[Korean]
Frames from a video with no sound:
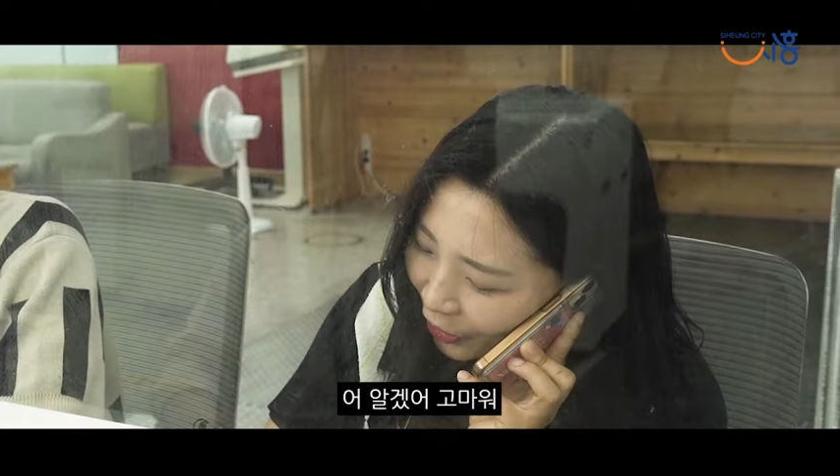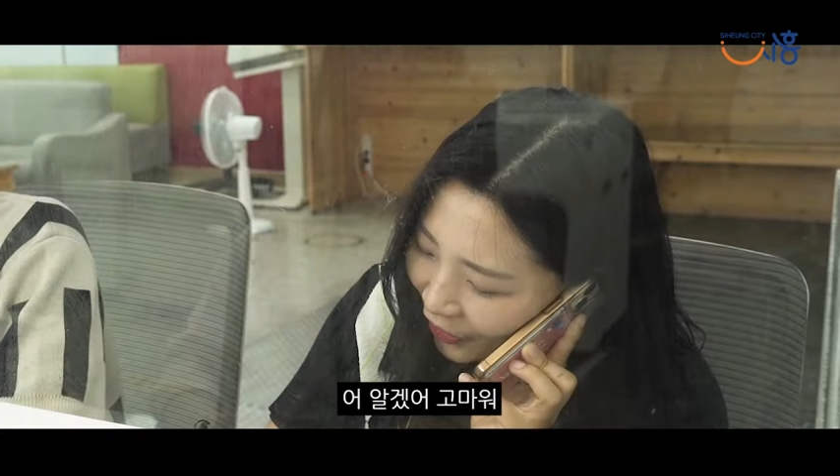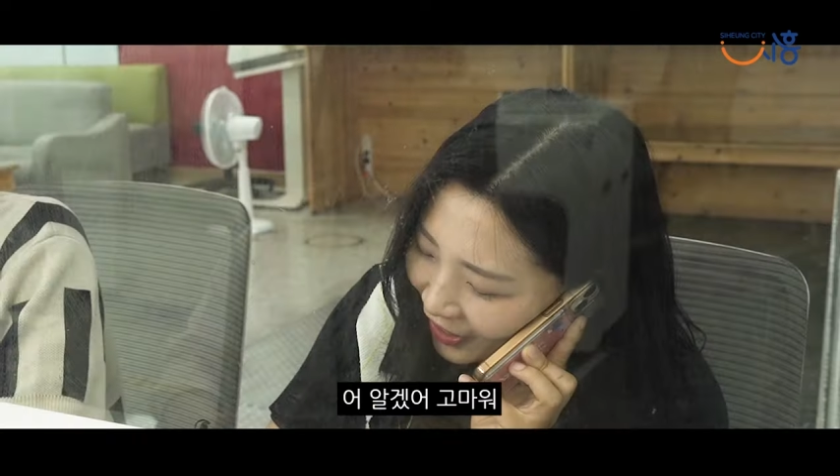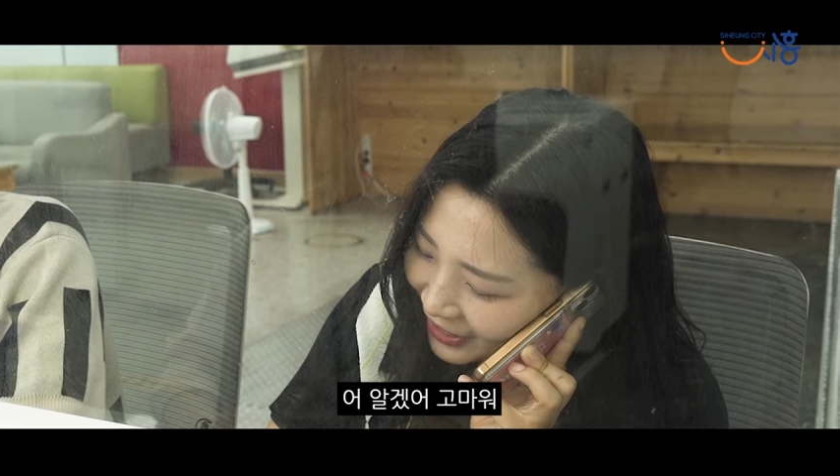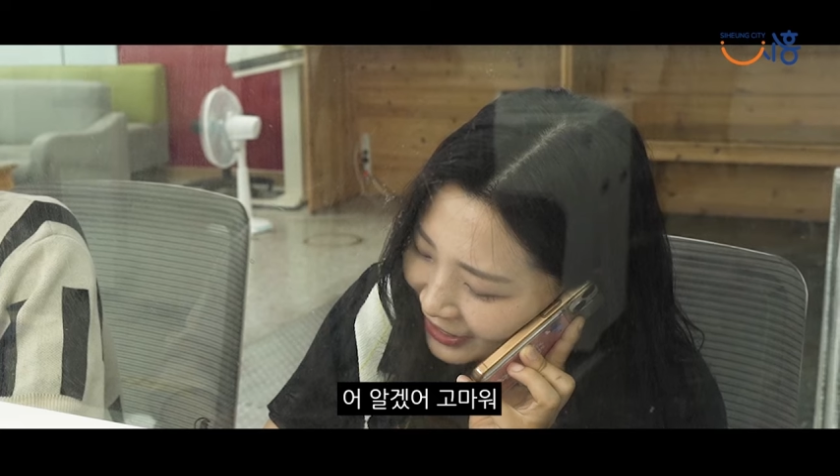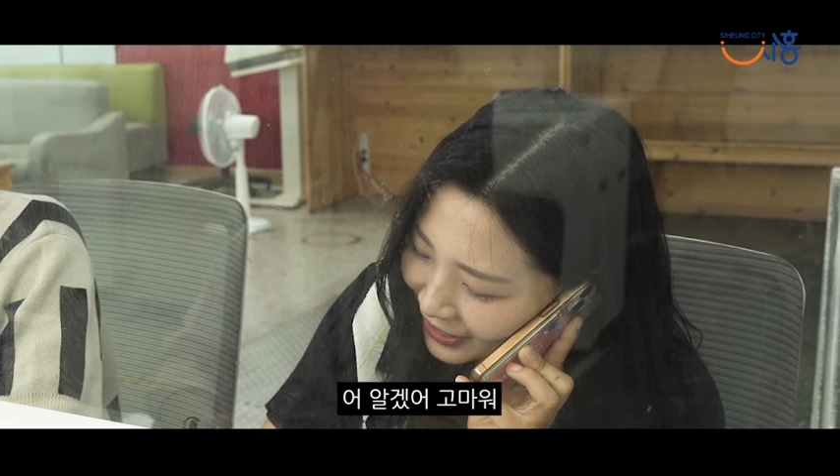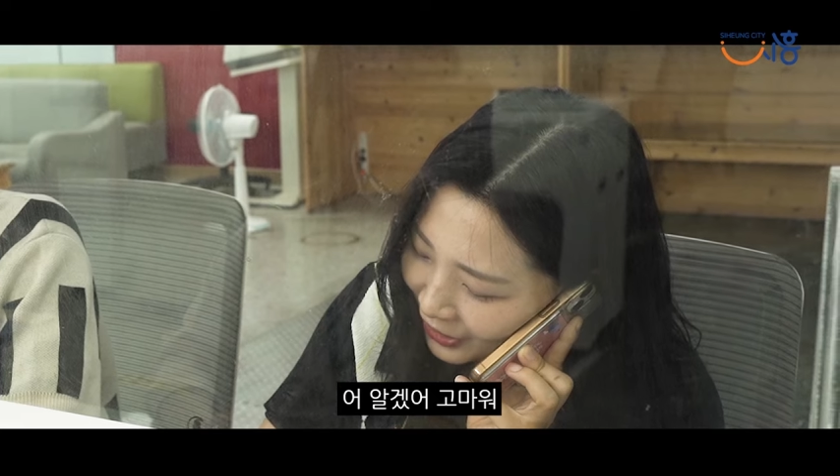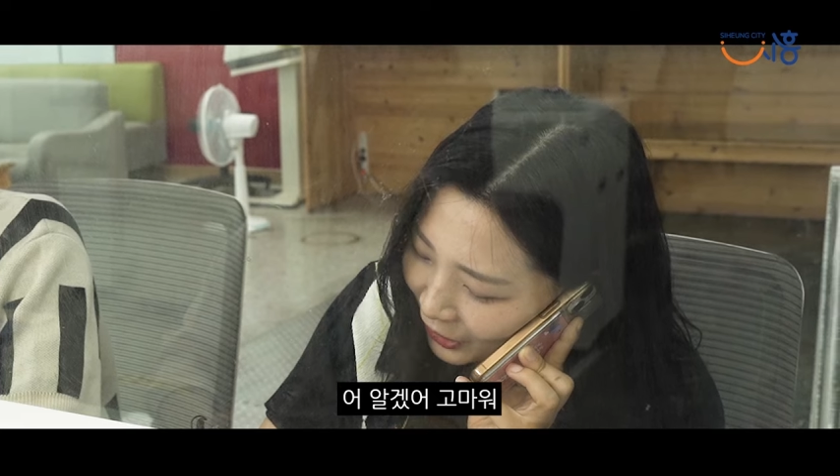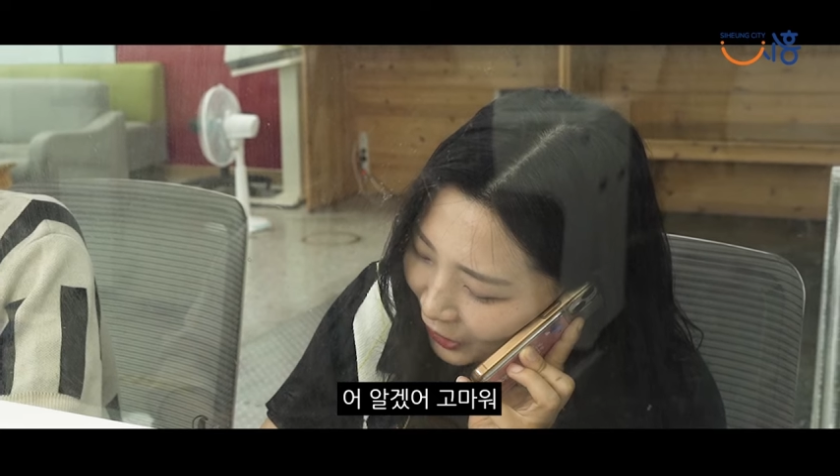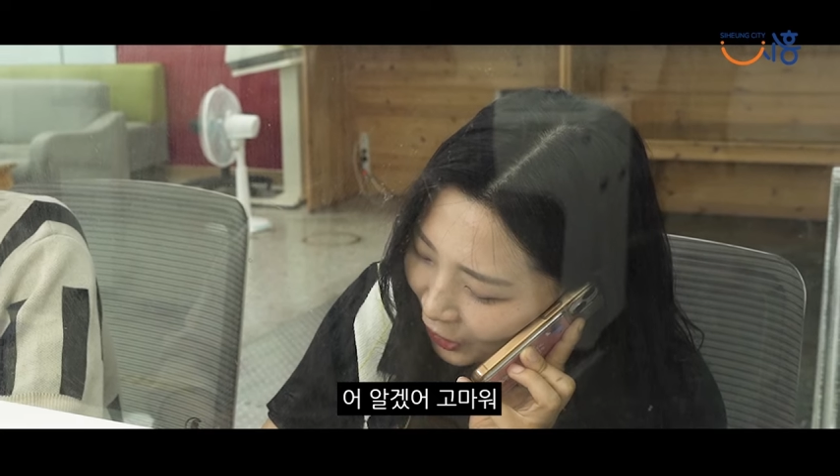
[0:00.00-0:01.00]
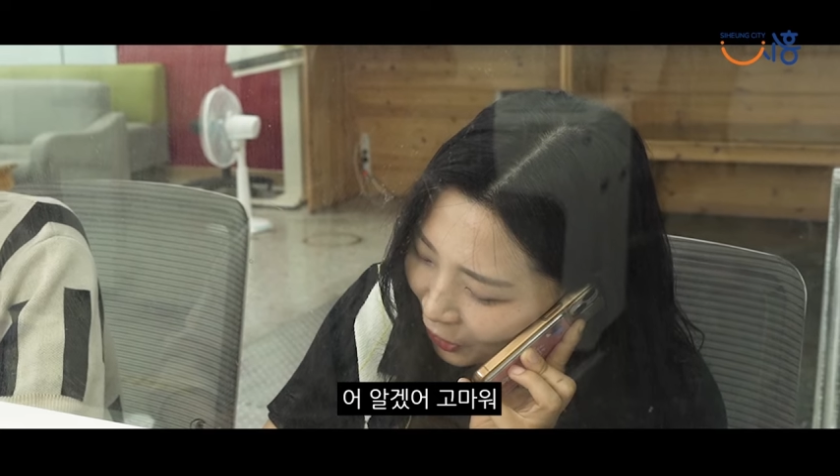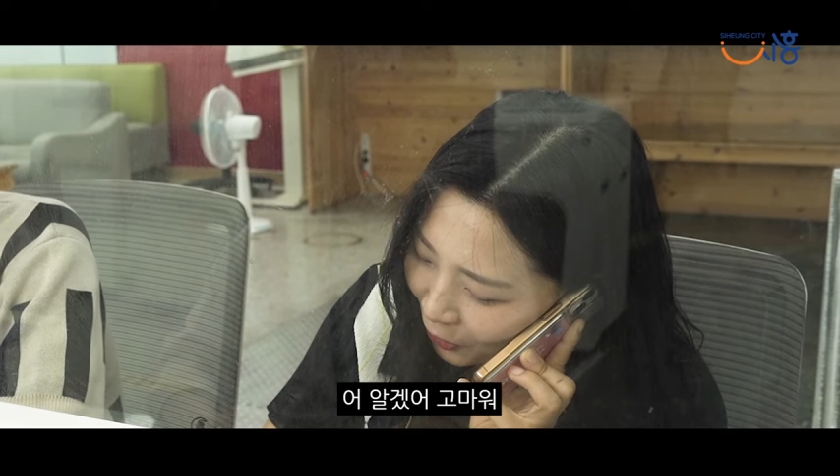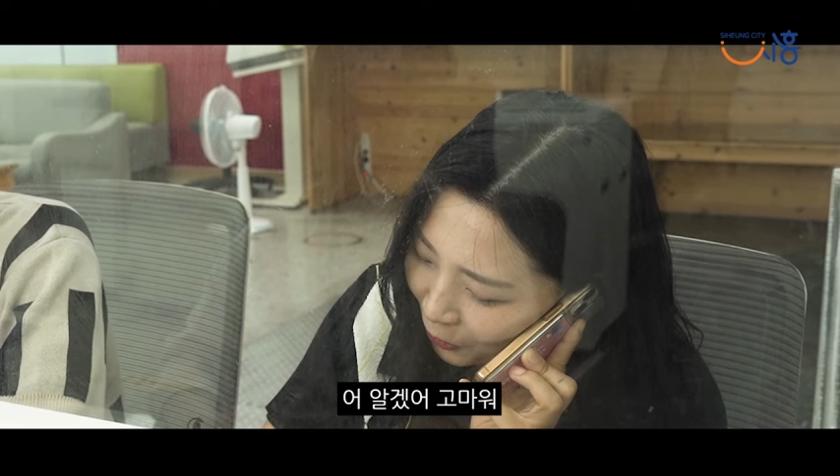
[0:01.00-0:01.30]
어, 알겠어. 어,